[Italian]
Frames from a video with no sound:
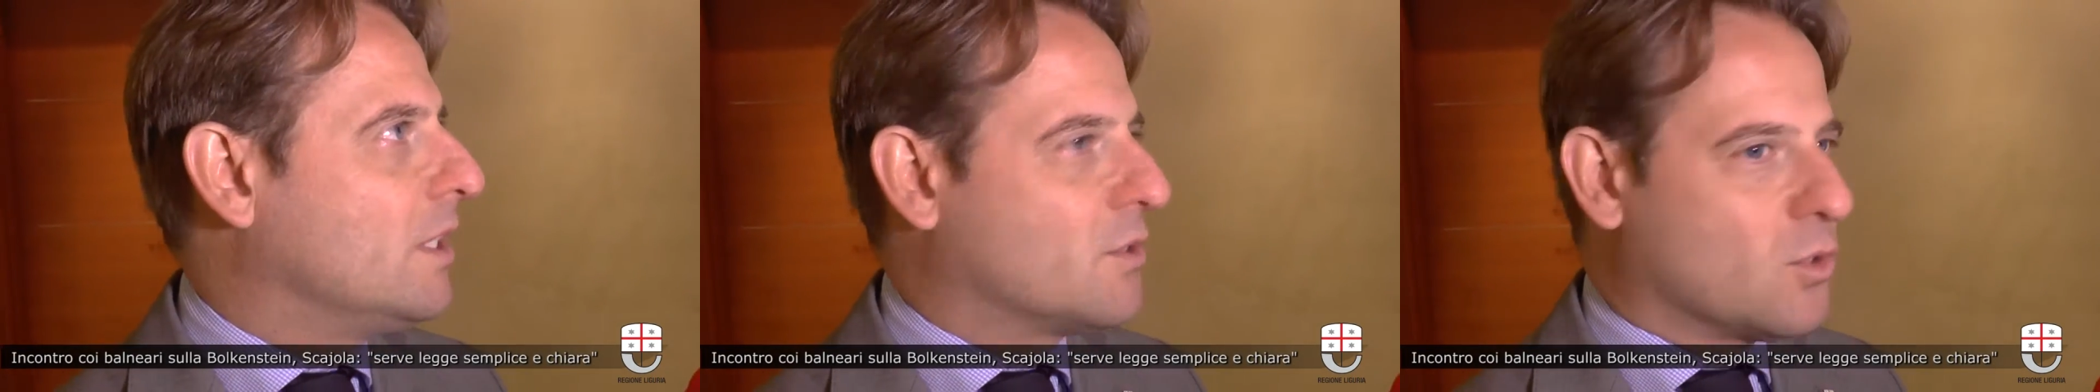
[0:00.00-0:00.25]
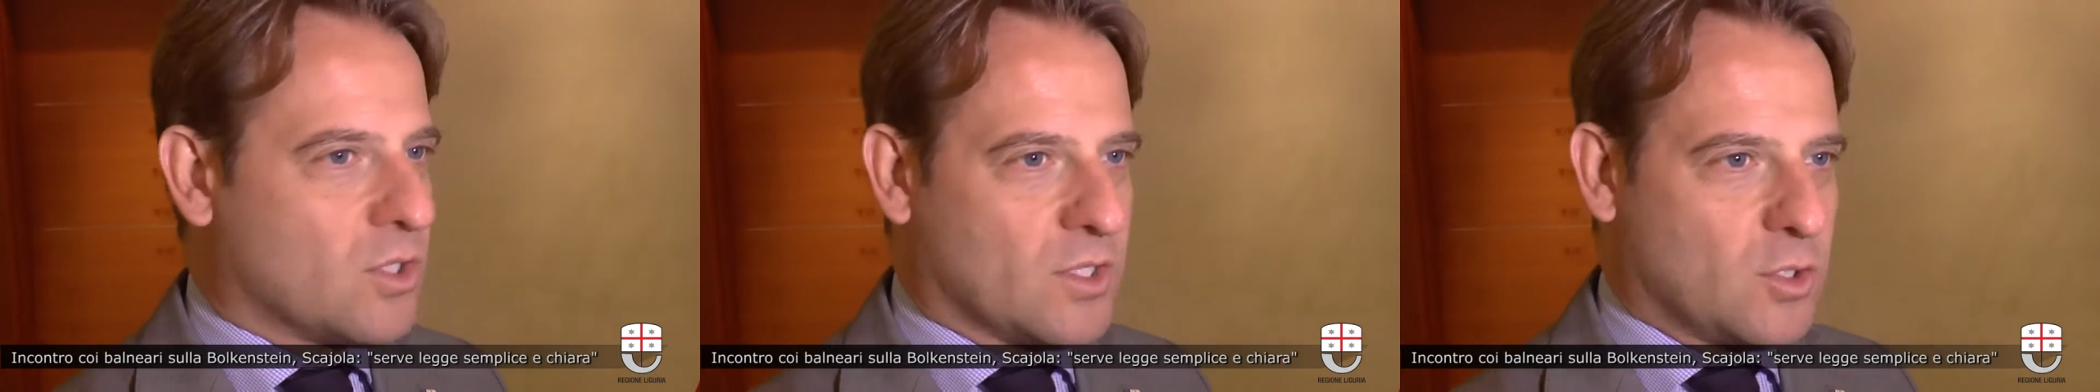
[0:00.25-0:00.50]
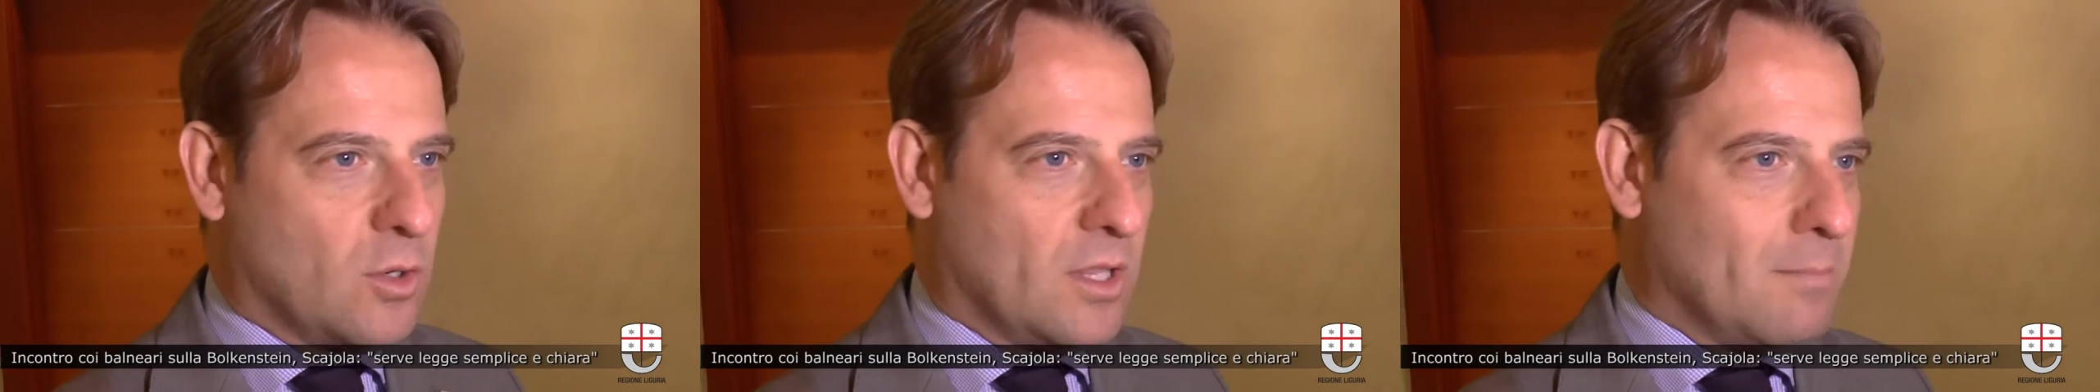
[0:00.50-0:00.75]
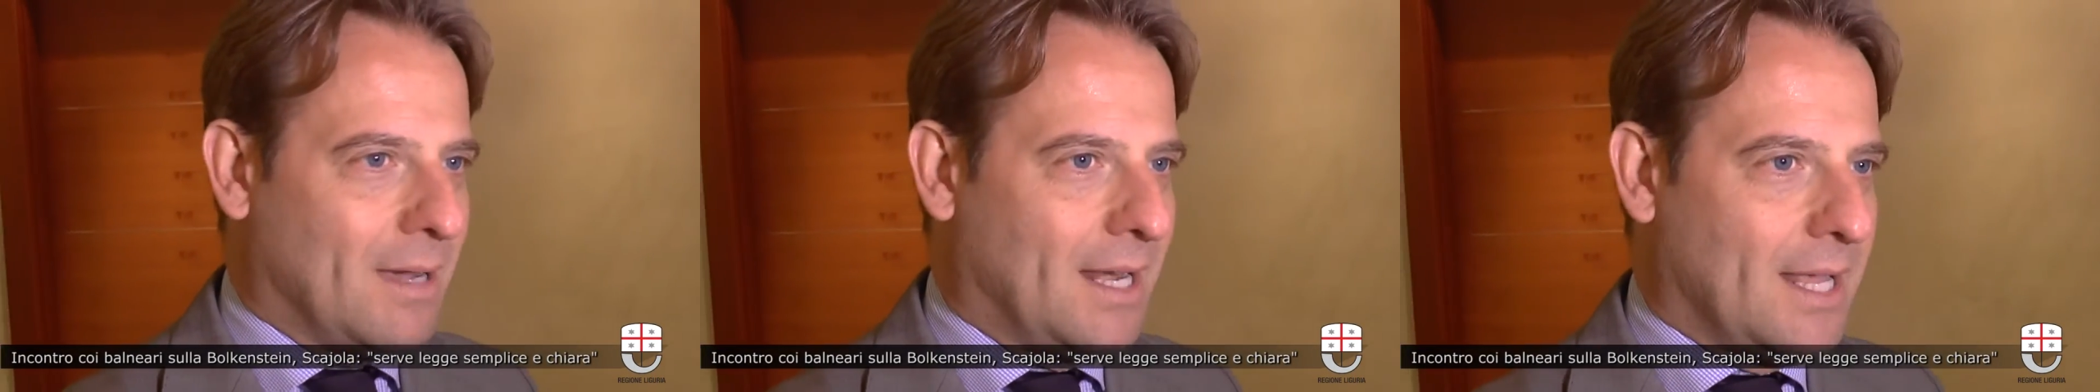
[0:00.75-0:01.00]
le associazioni
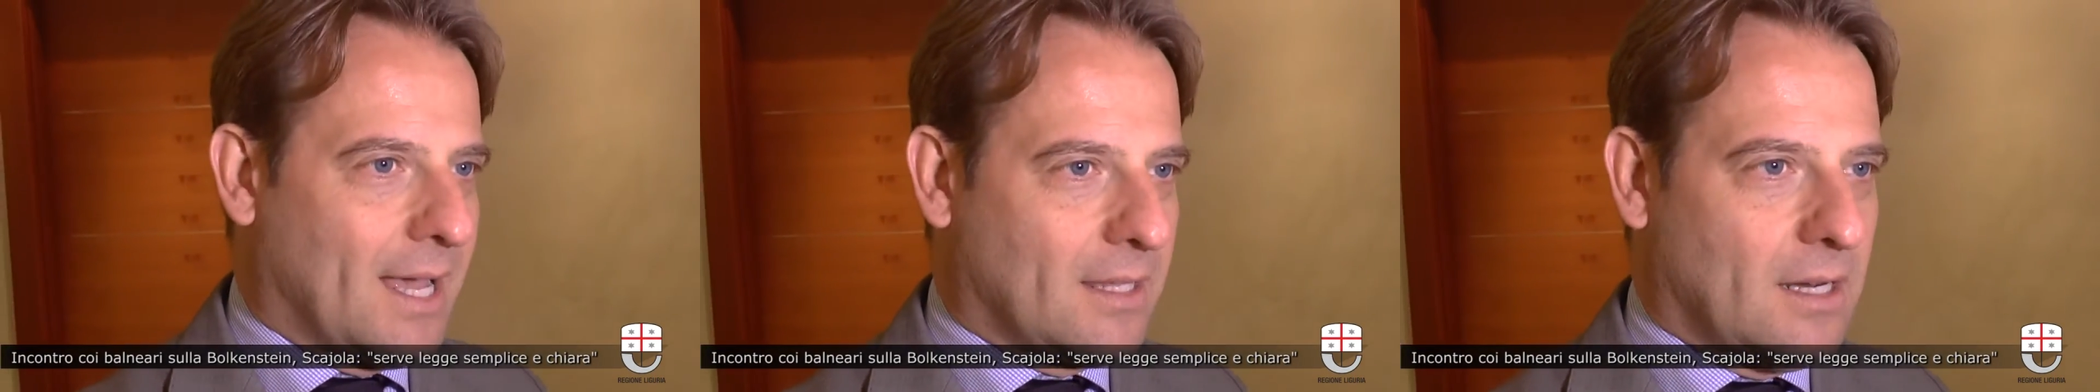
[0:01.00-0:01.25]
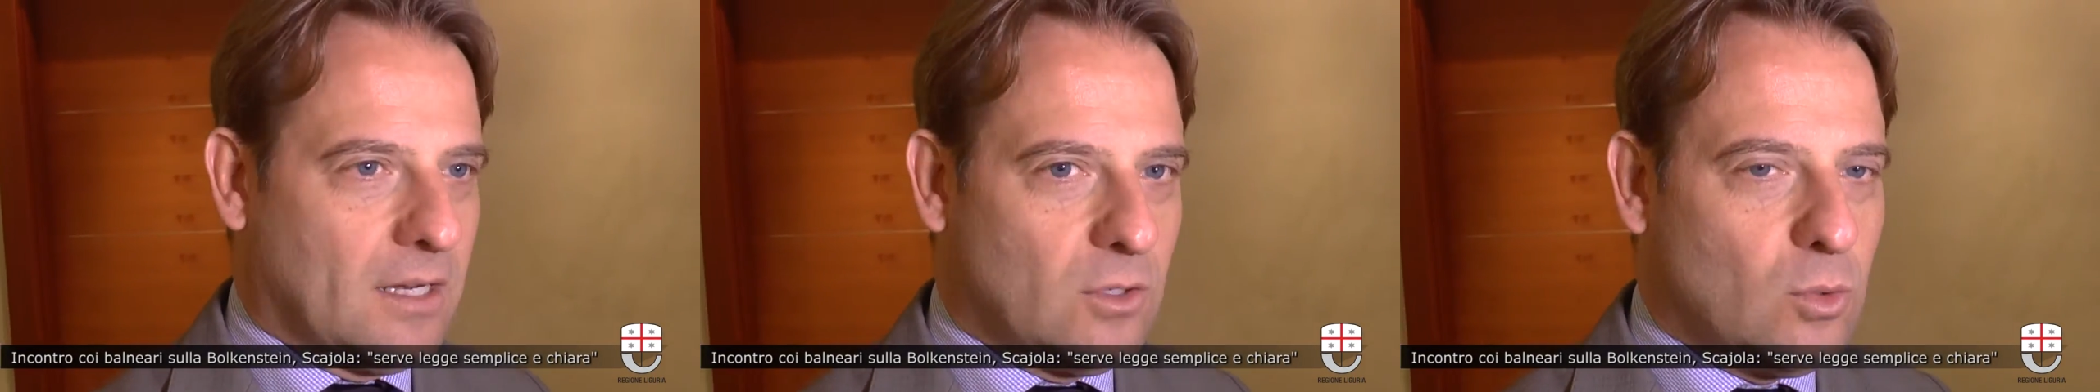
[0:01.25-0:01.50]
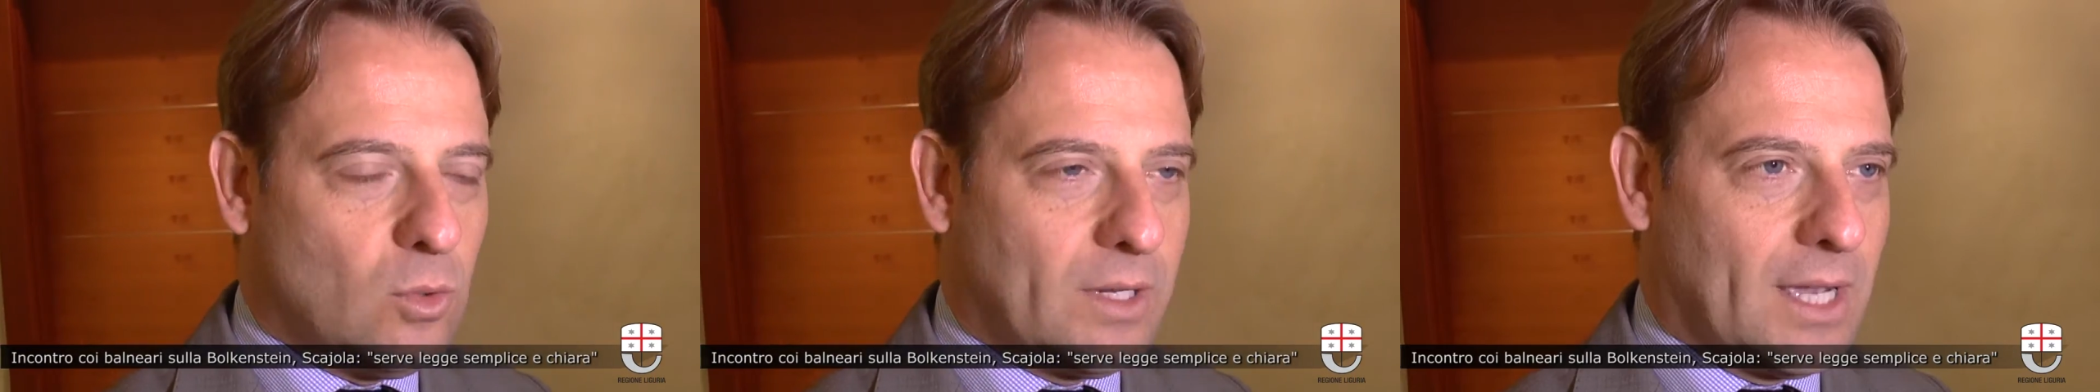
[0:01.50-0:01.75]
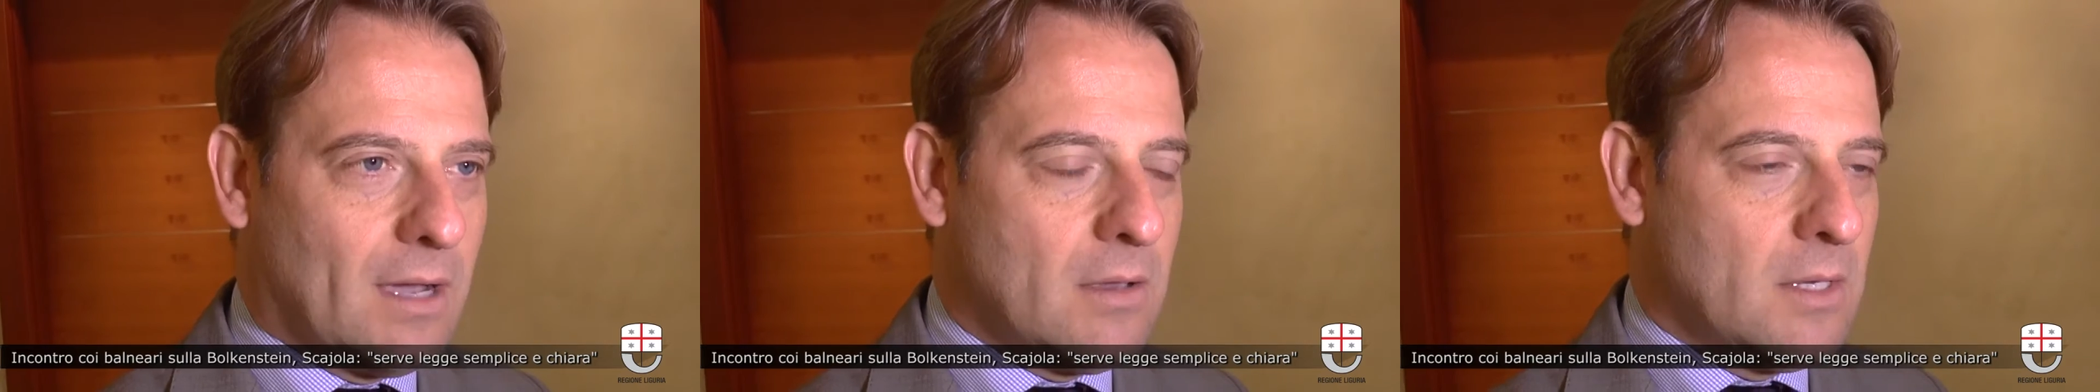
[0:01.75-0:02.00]
dei balneari della
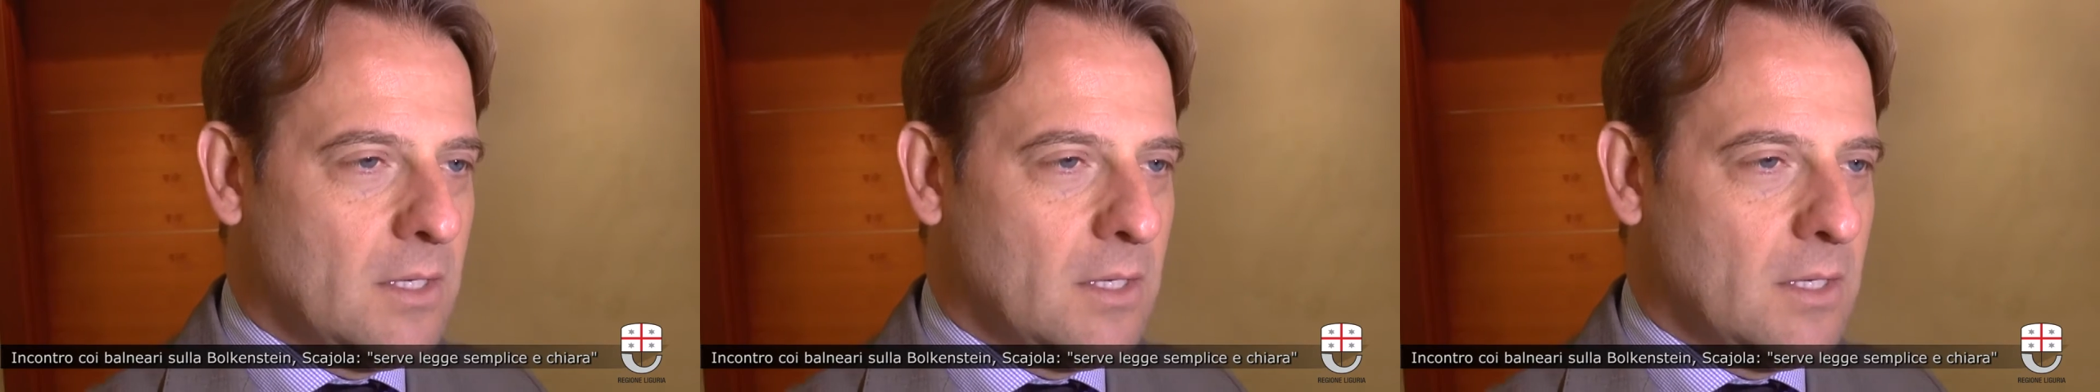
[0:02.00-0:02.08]
Liguria